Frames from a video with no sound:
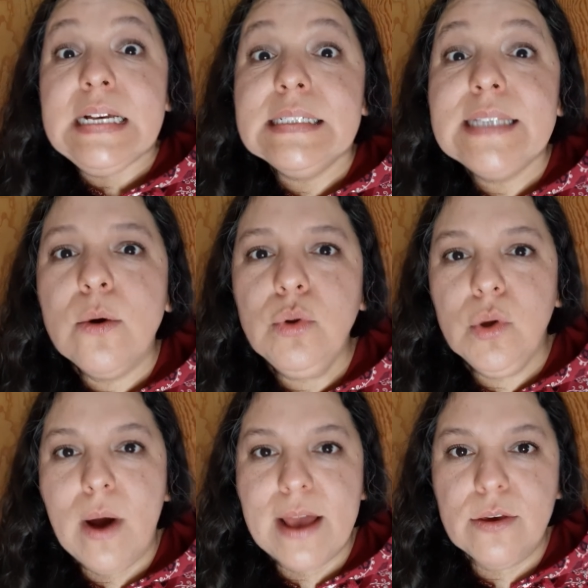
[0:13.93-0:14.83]

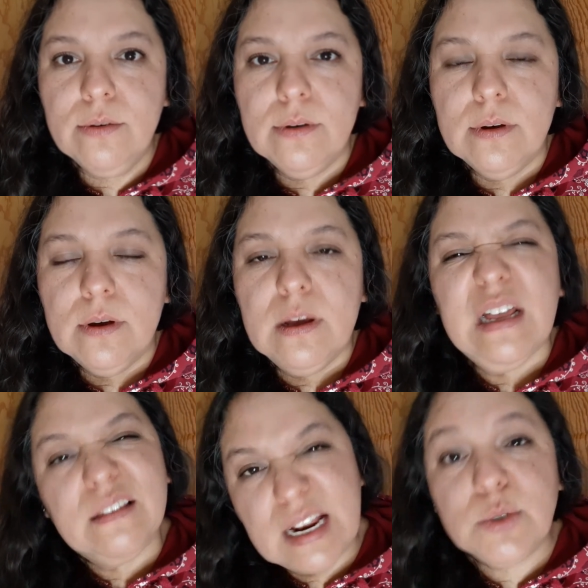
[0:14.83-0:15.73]
Segundo año.
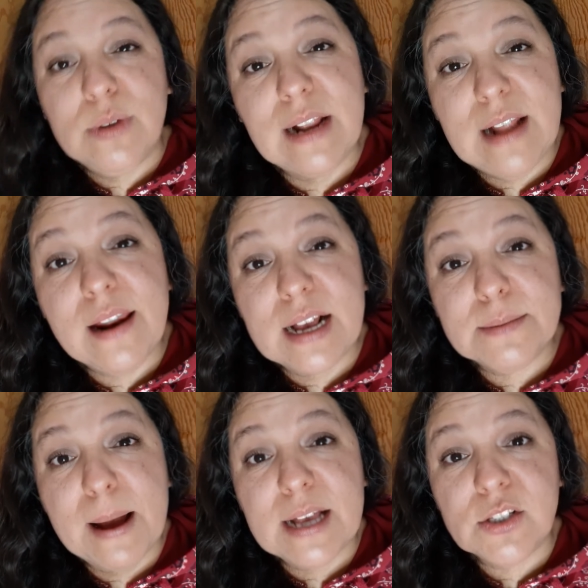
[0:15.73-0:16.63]
Tras unas largas
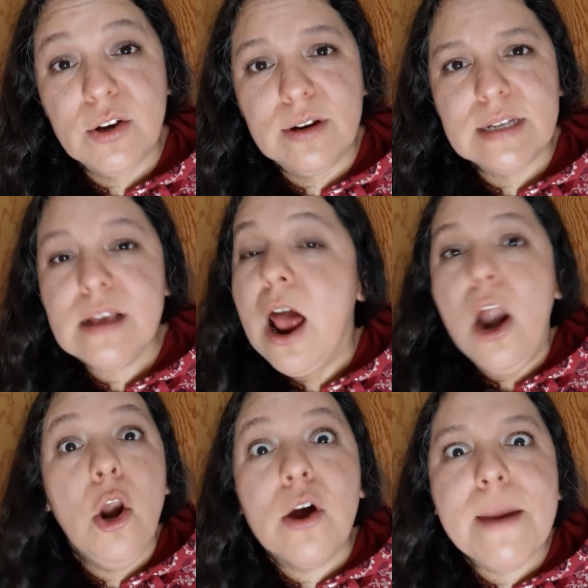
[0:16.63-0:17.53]
vacaciones,
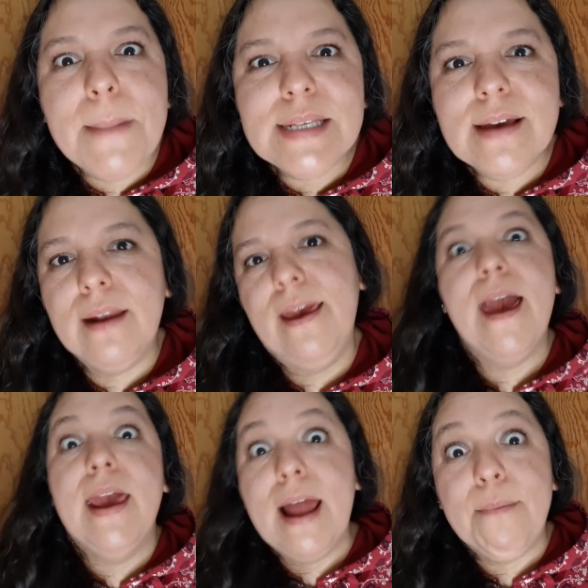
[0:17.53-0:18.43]
lo que más quería
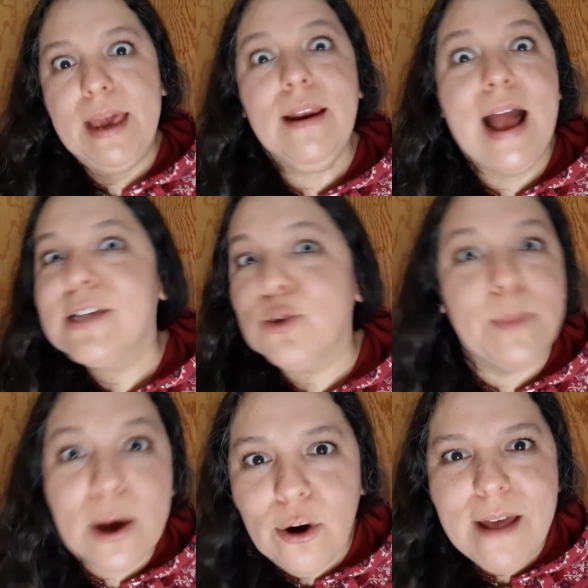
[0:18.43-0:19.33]
era ver a su
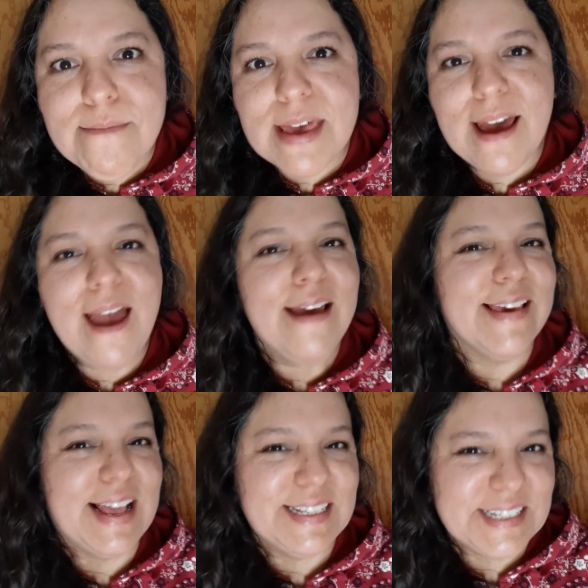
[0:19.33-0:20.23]
mejor amiga
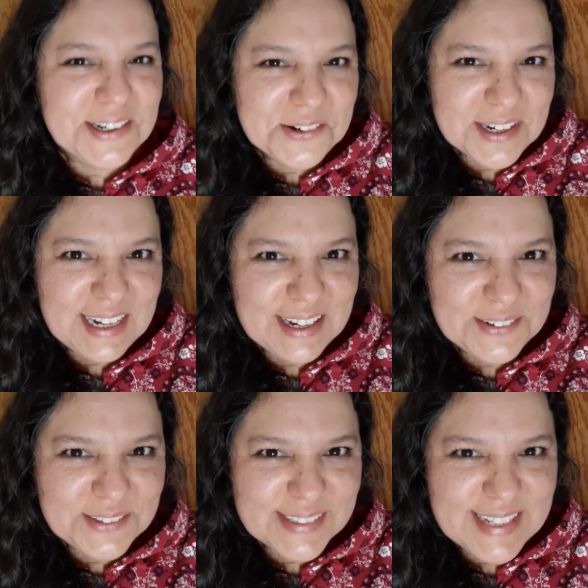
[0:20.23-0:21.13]
y al chico que le
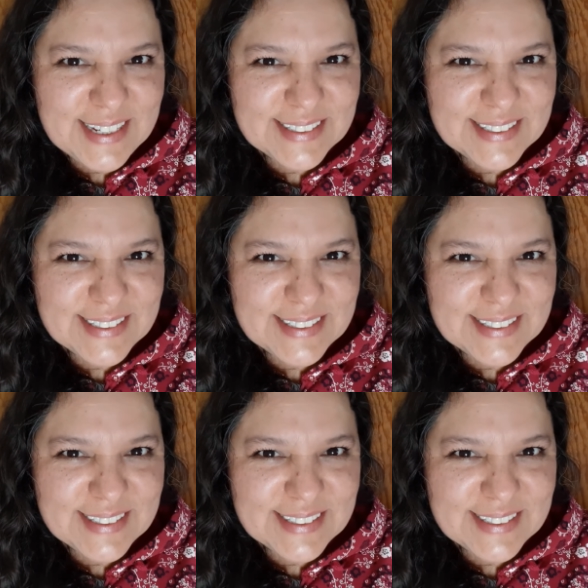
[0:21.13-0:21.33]
gusta.